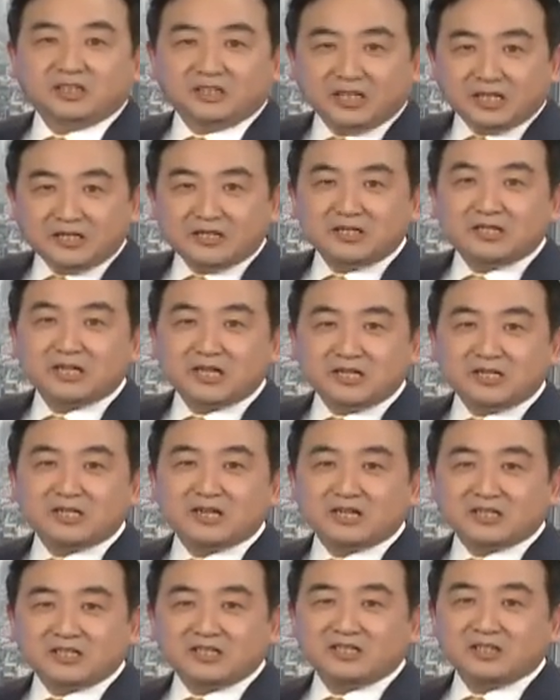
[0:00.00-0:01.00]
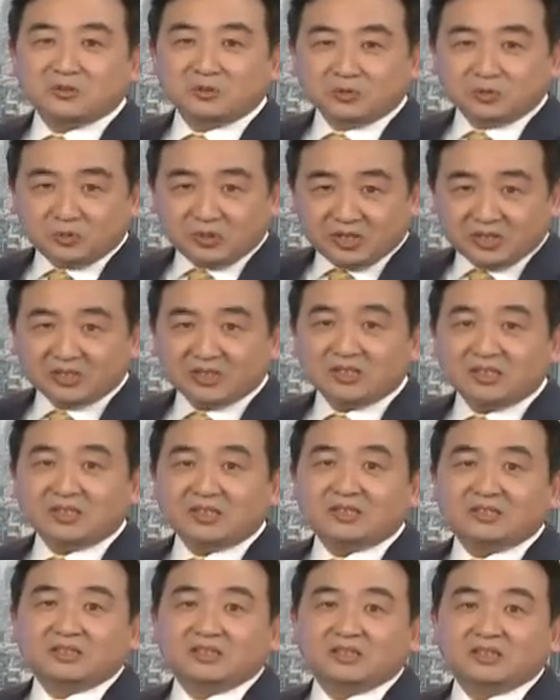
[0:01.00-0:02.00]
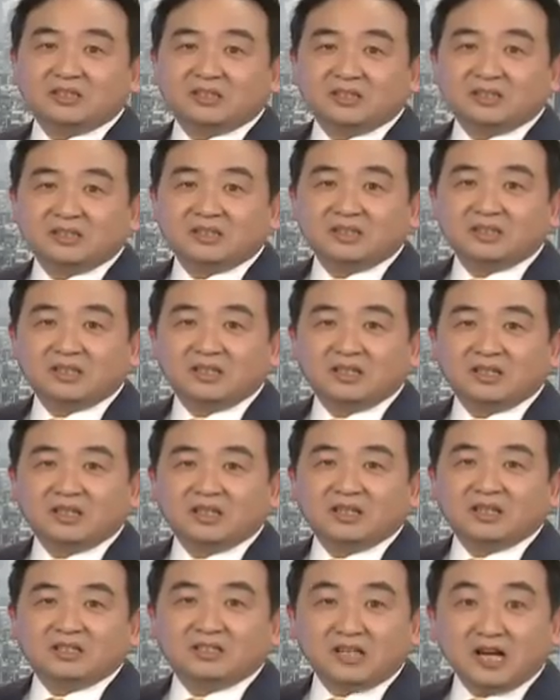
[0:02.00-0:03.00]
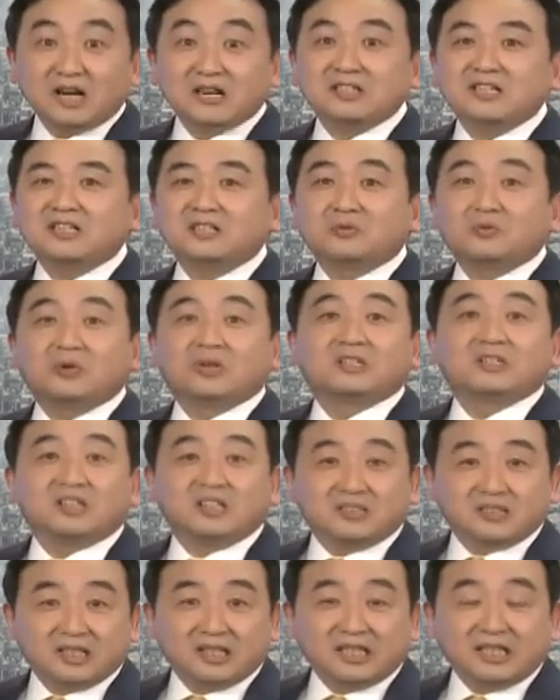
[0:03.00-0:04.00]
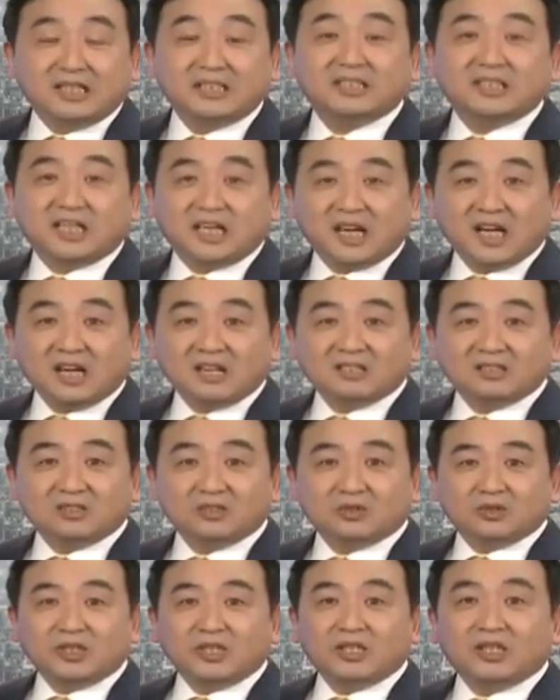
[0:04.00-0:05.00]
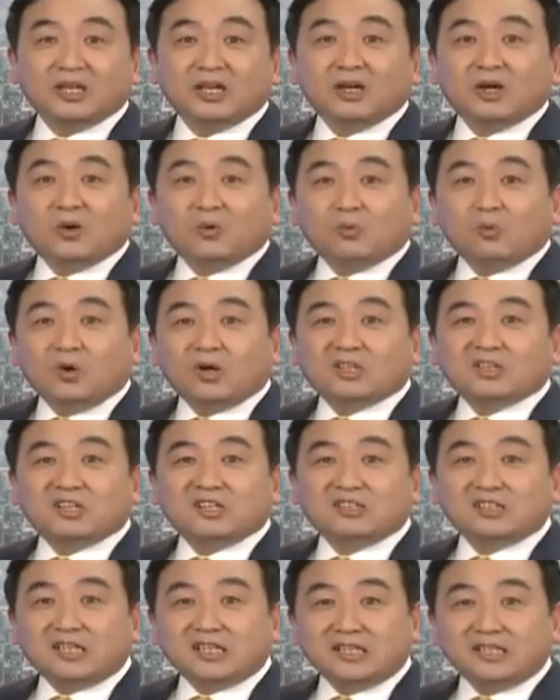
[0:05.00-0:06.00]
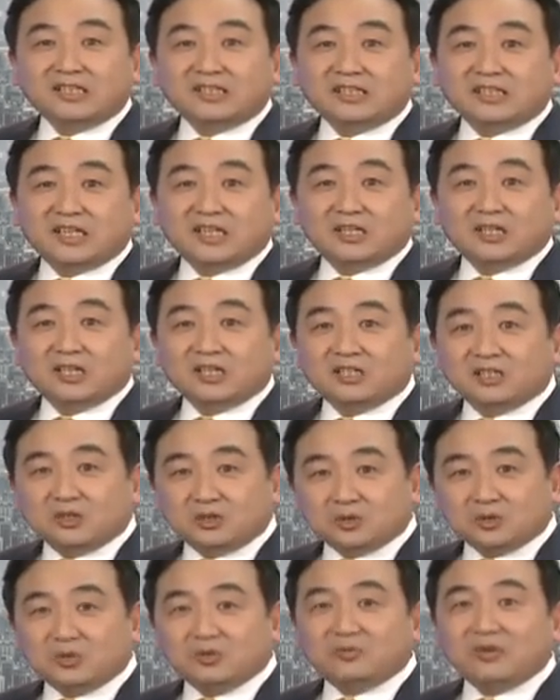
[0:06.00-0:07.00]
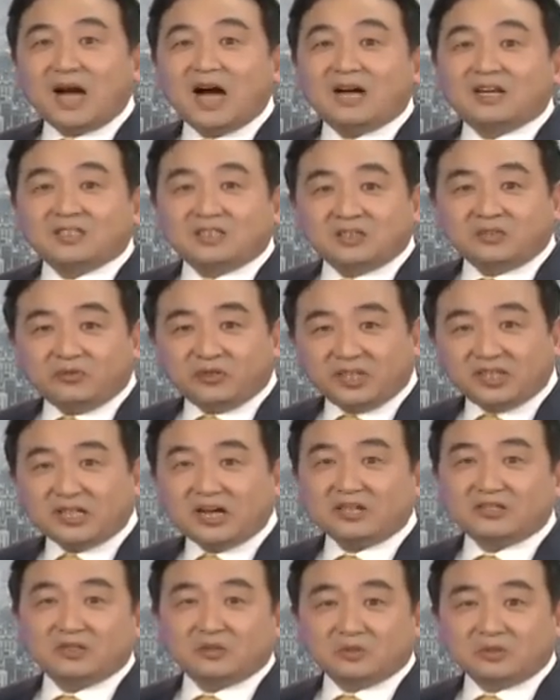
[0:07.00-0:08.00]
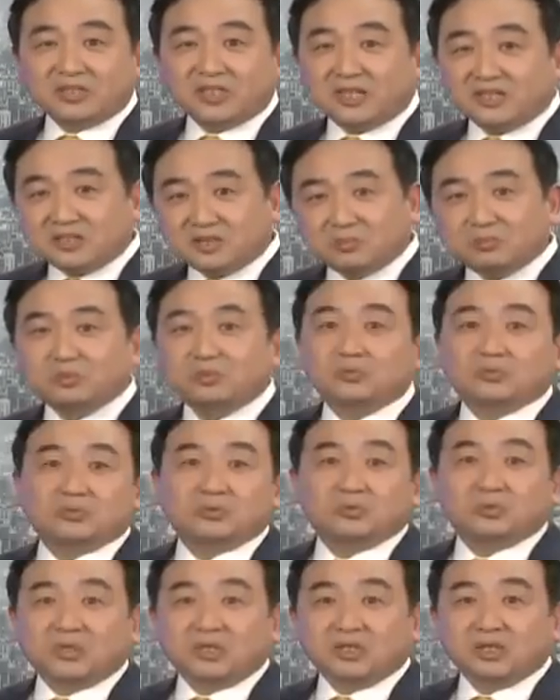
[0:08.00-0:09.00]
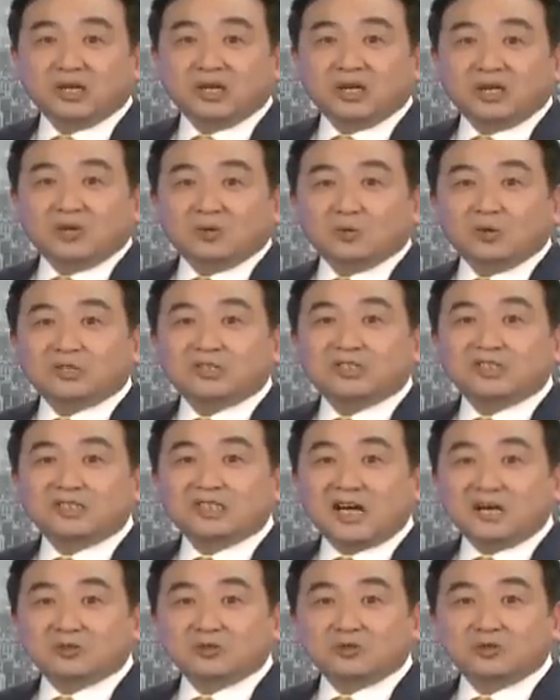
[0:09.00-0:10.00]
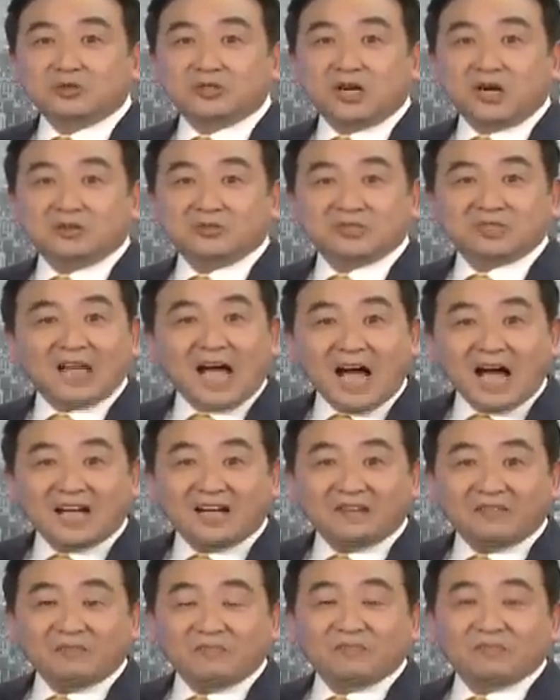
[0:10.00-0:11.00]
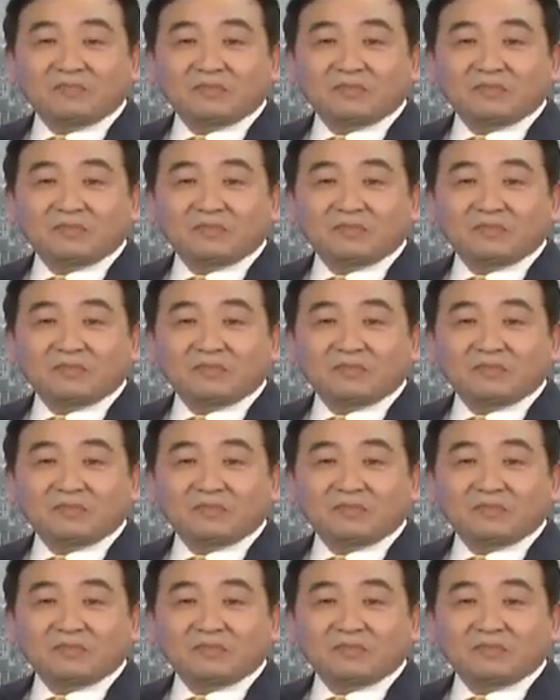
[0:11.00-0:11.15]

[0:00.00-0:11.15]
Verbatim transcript: 人身上是有罪恶的。当然，这是我个人的理解了，所以我个人的理解和说法是非常有限和朴素的。我只想寻找答案，